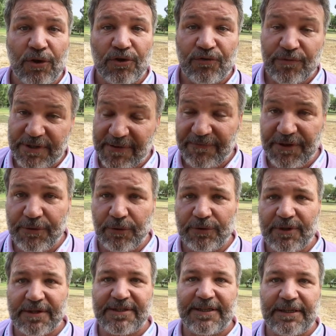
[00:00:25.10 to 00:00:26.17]
Je vous invite donc
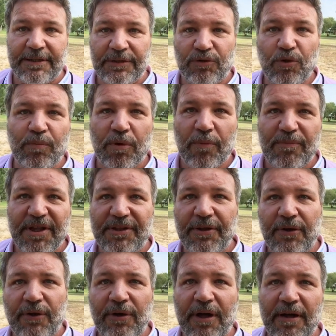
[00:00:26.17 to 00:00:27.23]
dans un tout premier
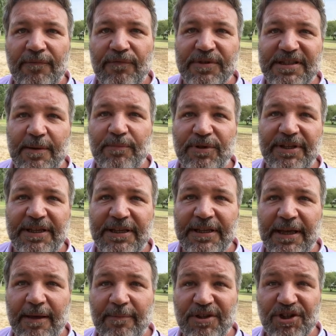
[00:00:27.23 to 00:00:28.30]
temps à vous
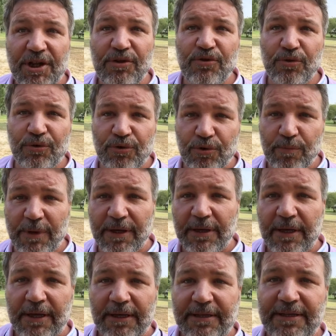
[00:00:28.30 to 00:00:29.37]
abonner à ma chaîne YouTube
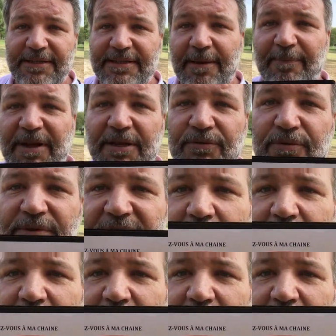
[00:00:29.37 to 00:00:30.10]
qui s'appelle tout